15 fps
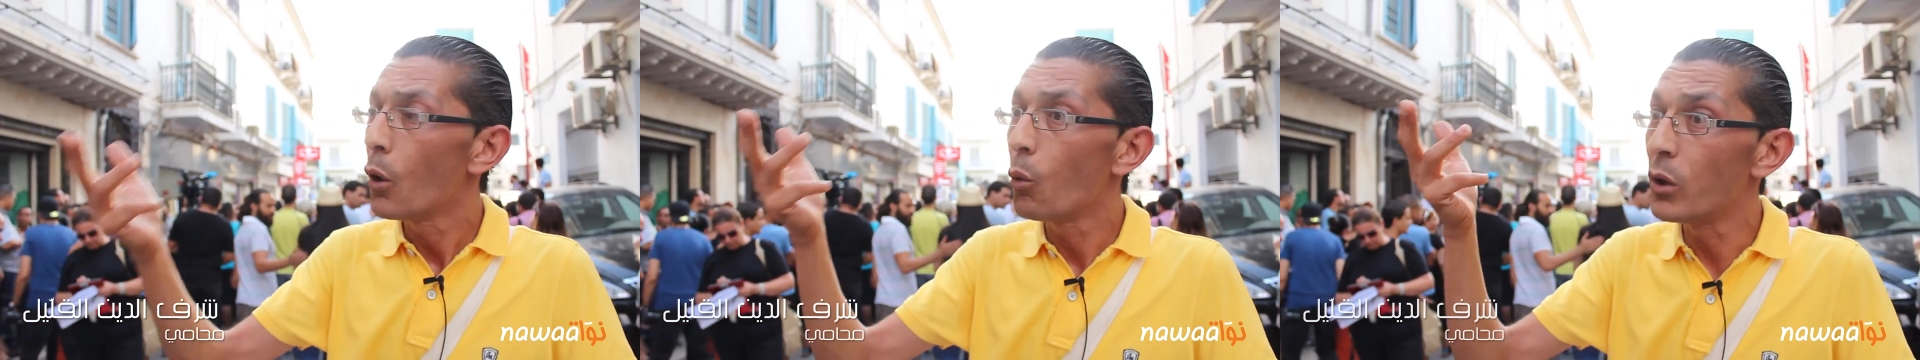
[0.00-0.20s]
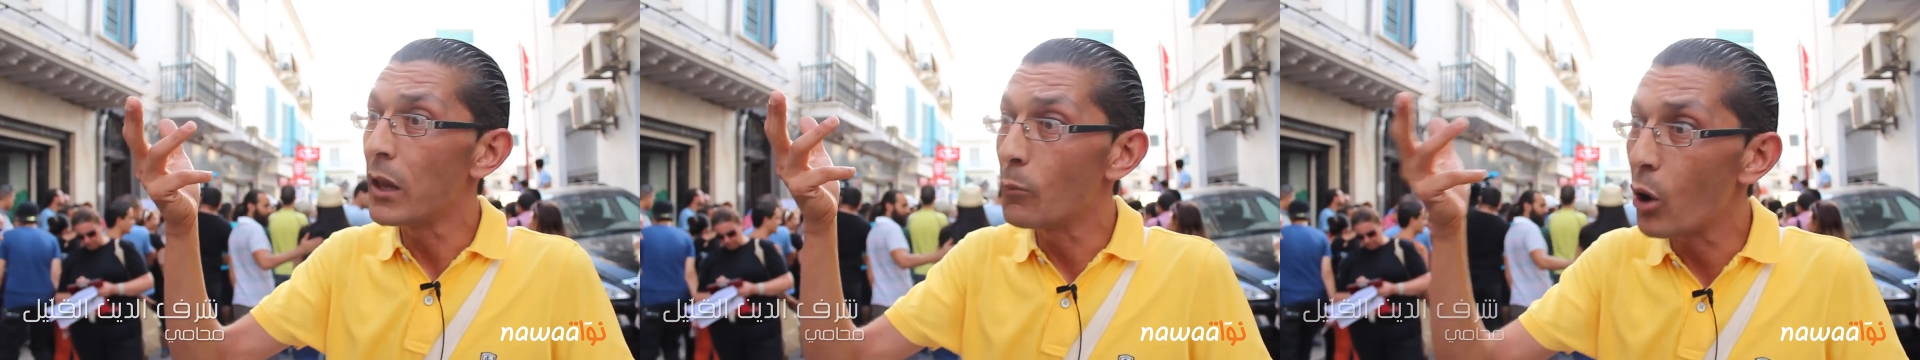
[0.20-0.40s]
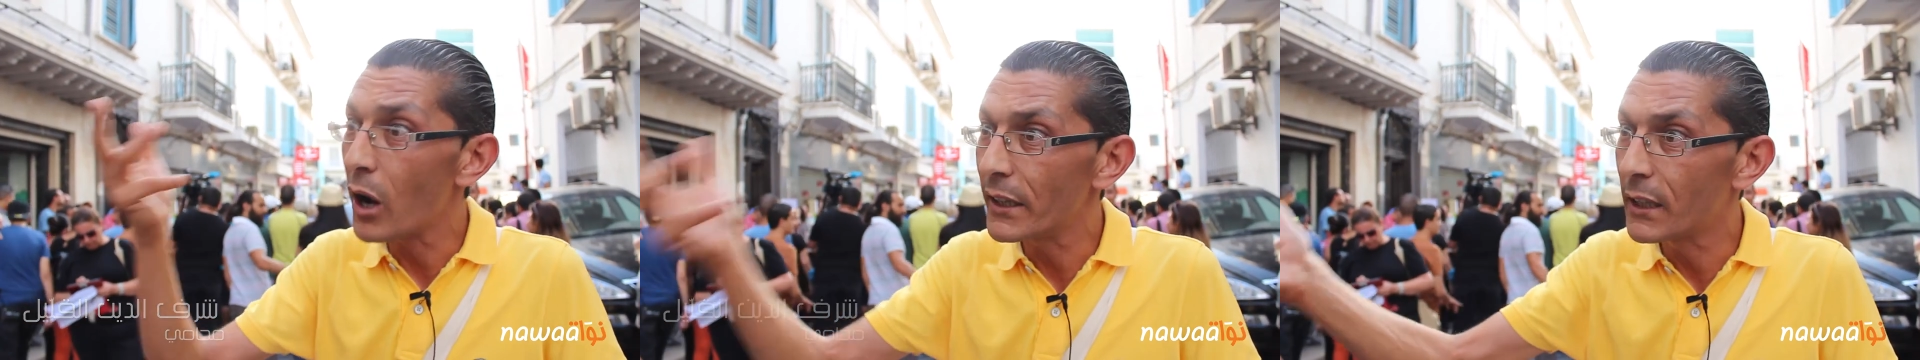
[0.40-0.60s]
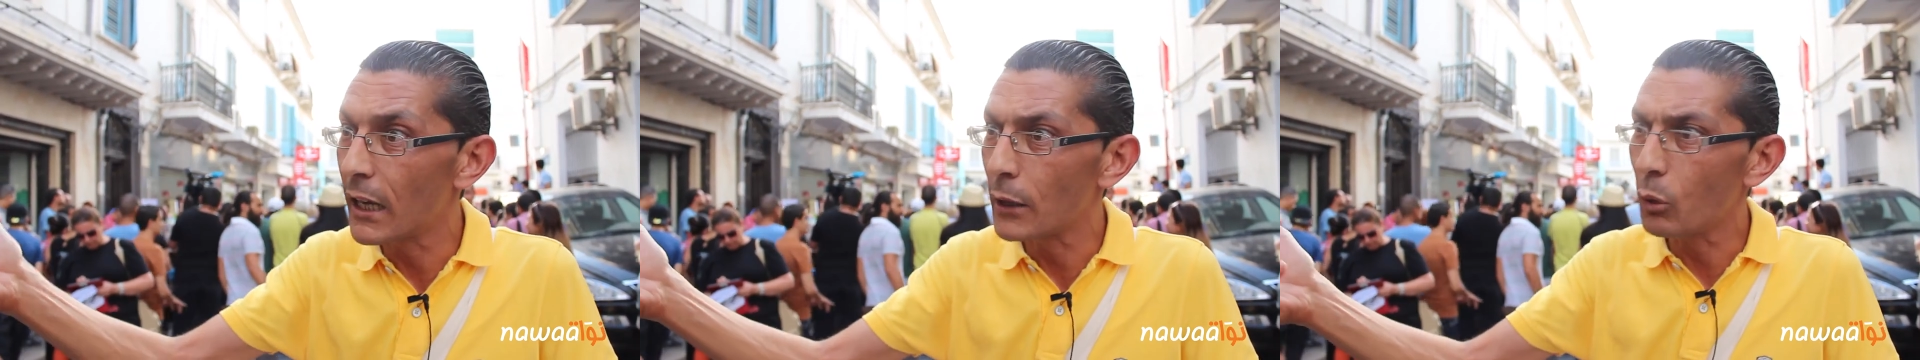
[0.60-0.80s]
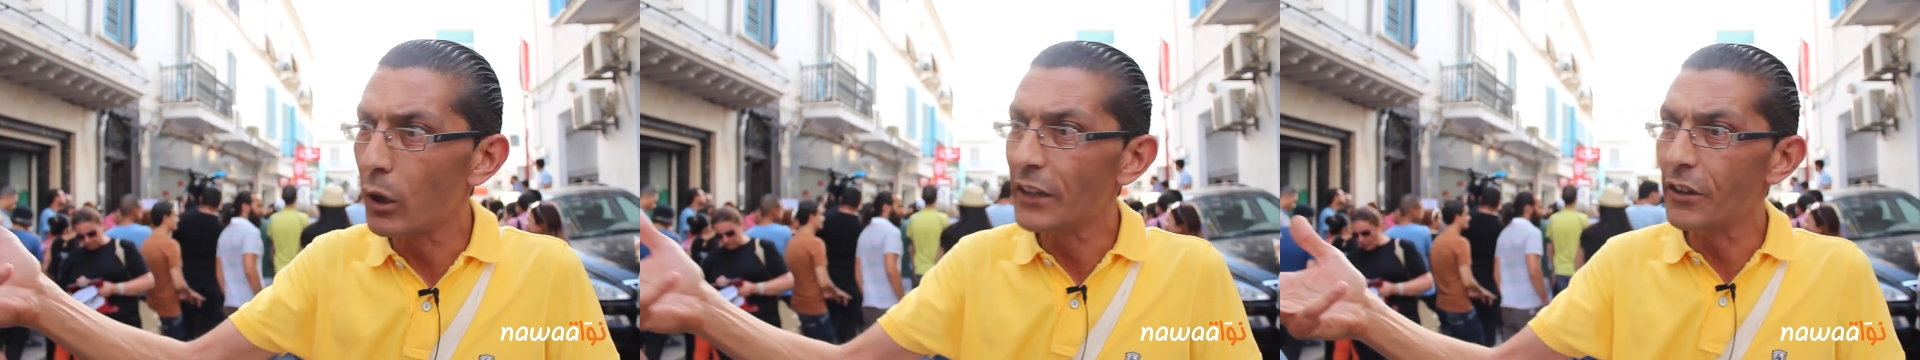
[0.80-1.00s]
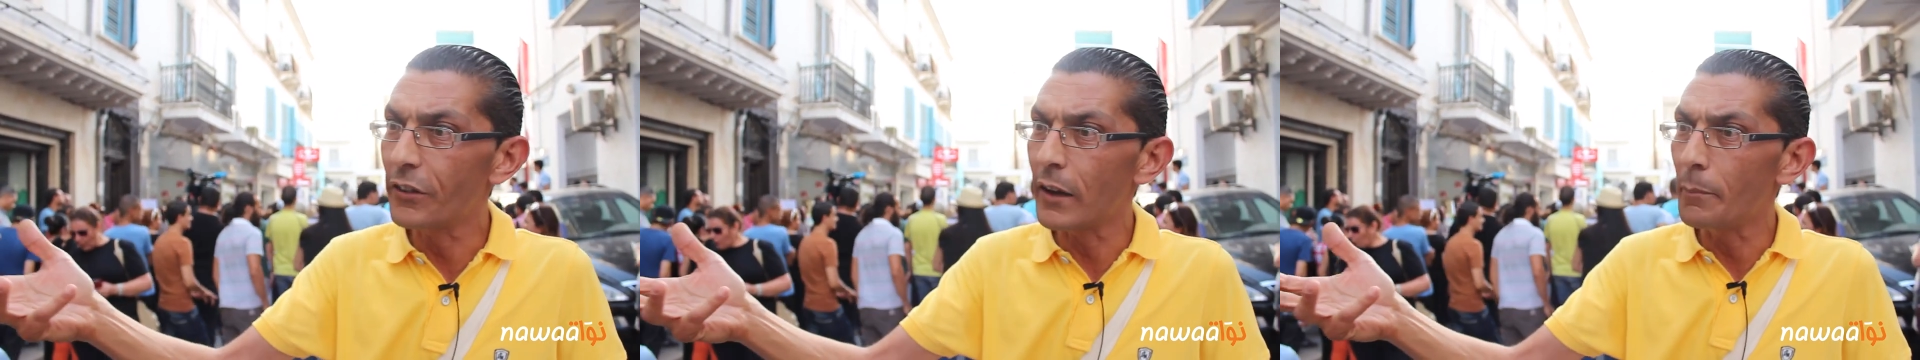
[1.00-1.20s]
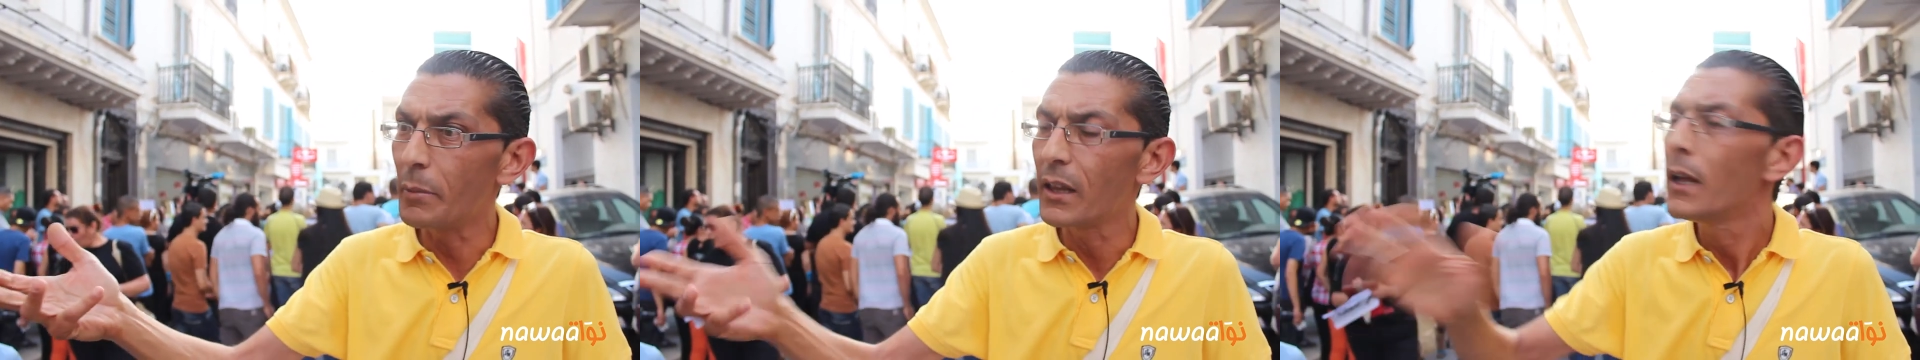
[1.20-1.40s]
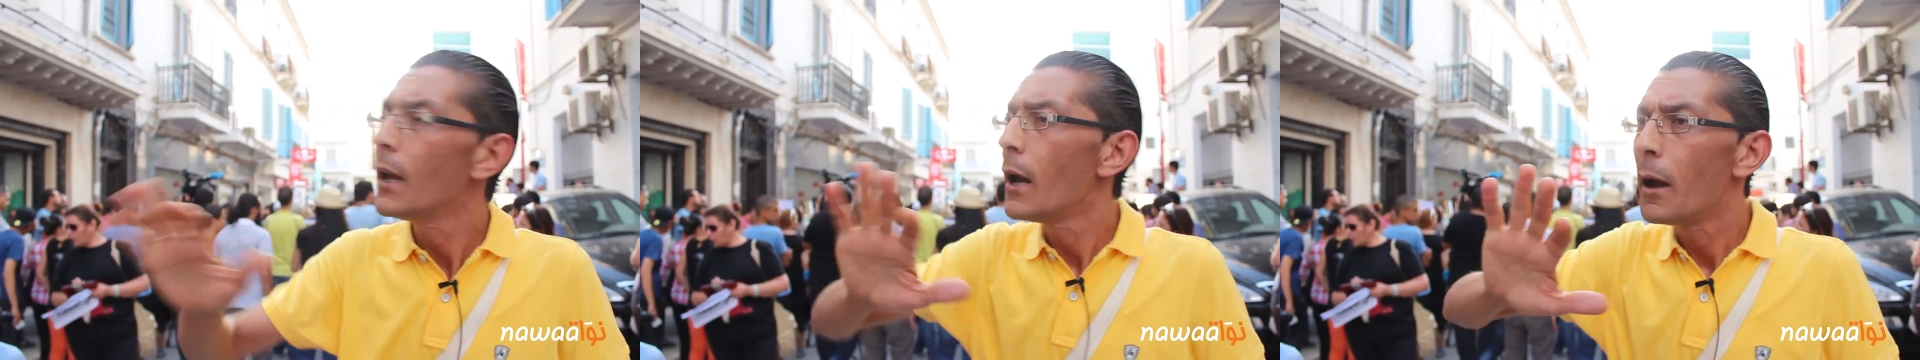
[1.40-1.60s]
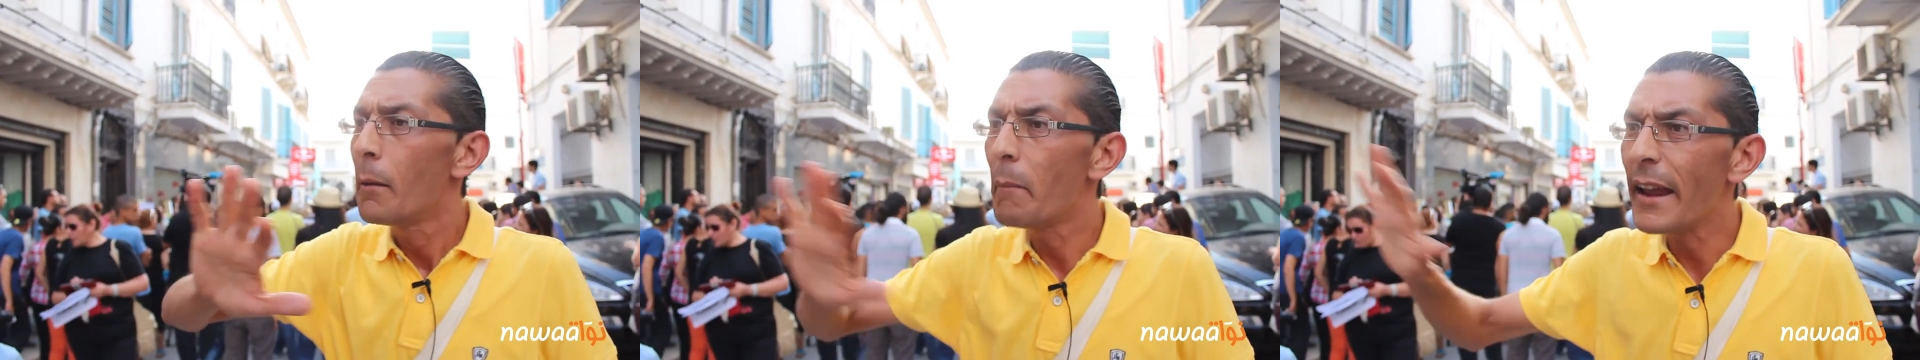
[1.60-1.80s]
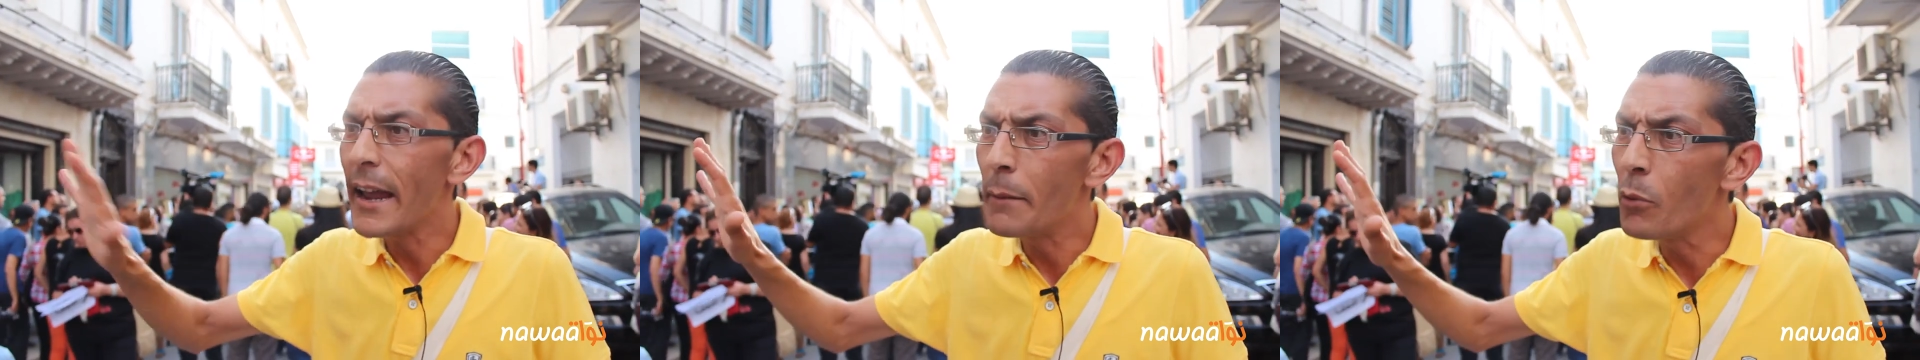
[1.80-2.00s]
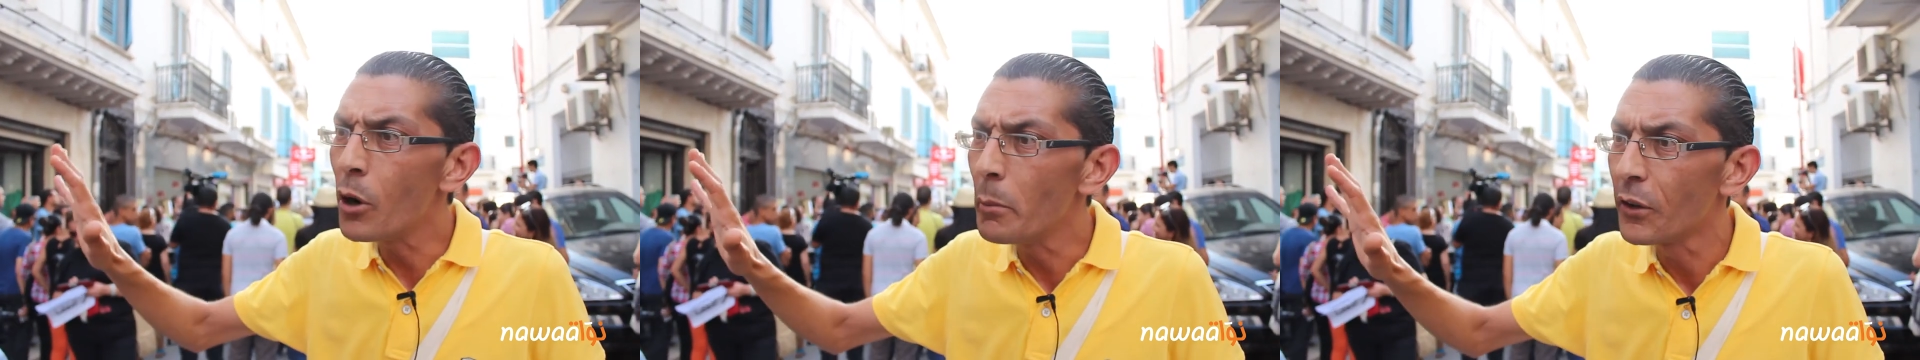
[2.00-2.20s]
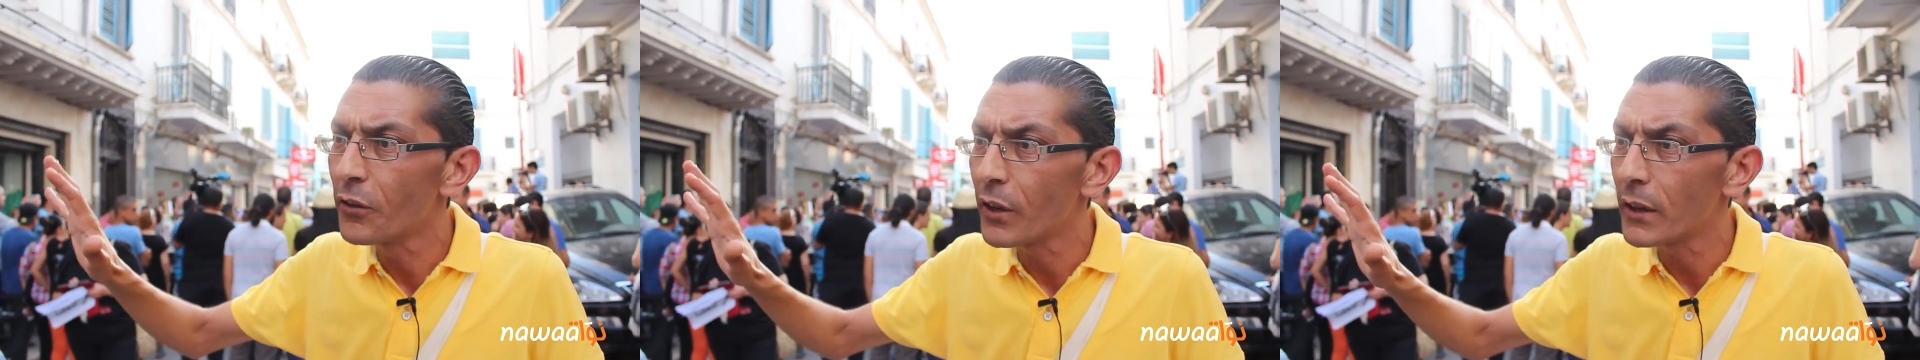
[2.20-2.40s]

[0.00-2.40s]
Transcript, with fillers: ولا المخدرات والحشيش الابيض ما يهمهمش